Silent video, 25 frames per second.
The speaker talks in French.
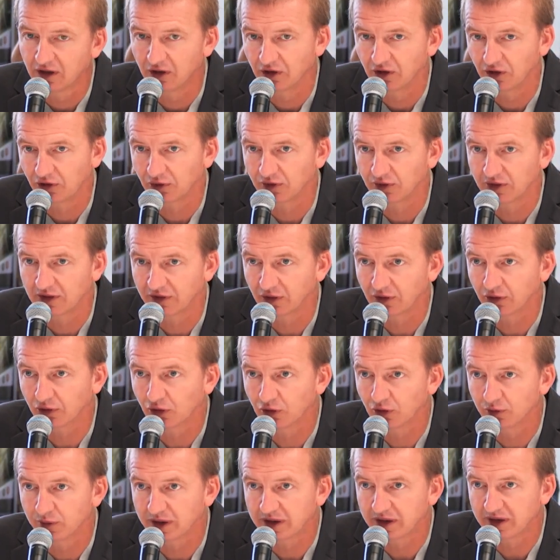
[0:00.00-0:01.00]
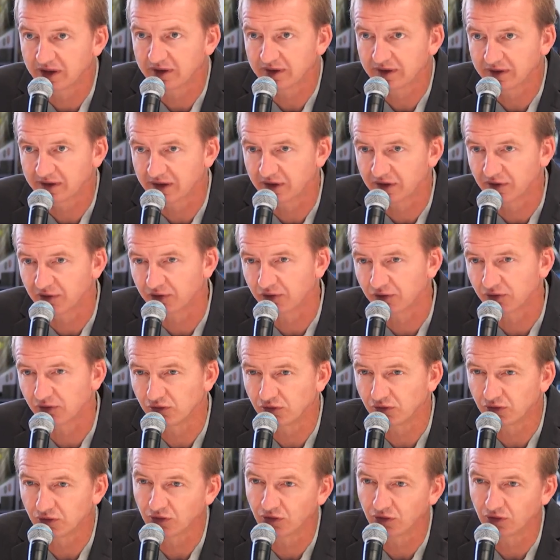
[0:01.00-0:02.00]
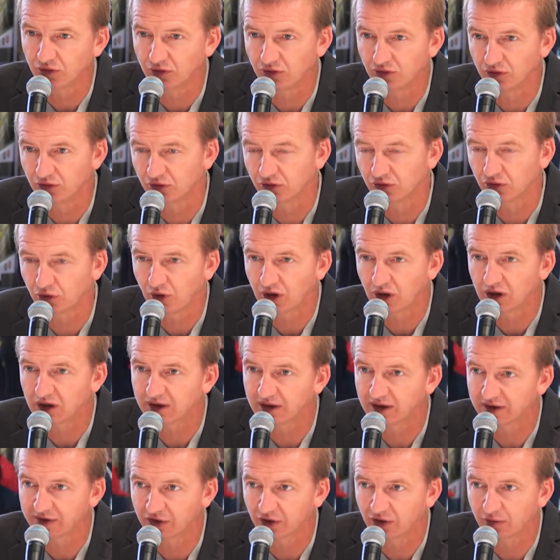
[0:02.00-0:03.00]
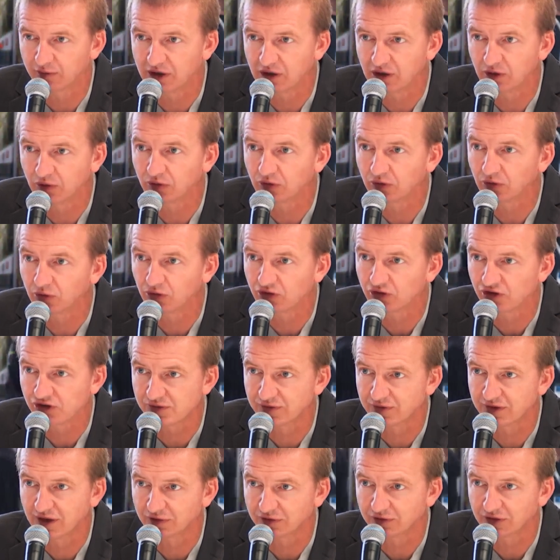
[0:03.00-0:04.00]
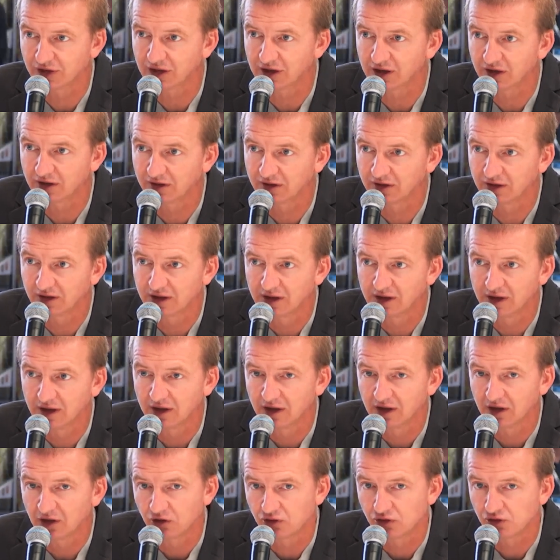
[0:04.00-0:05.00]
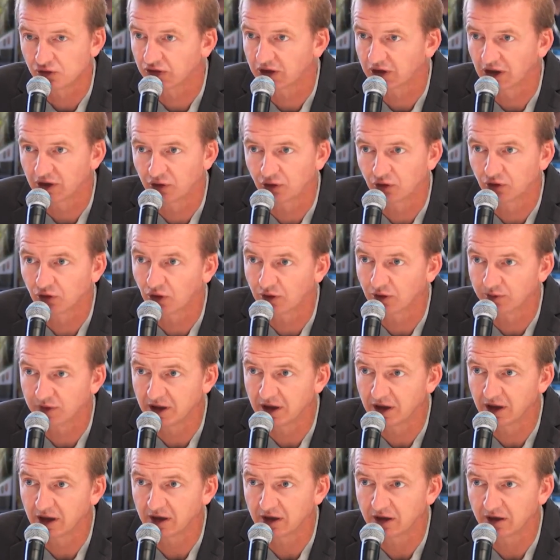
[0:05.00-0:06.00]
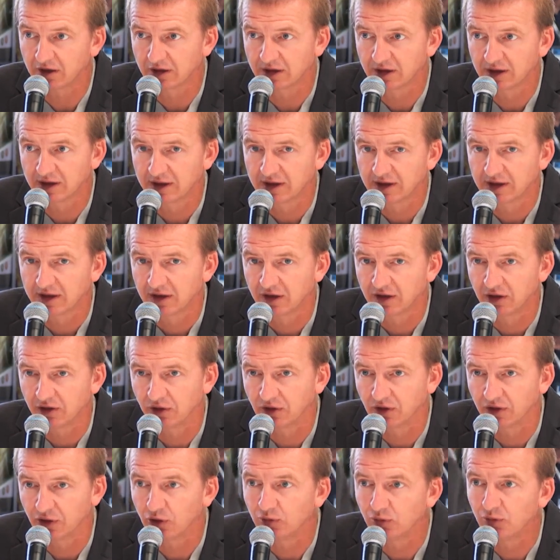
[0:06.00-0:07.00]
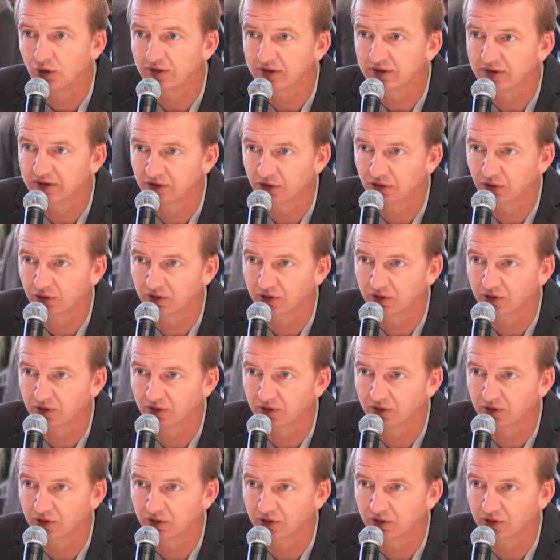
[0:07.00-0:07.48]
sont des entreprises qui font 3 à 400 millions d'euros de chiffre d'affaires, jusqu'à 2-3 milliards. Il y en a au moins 6 ou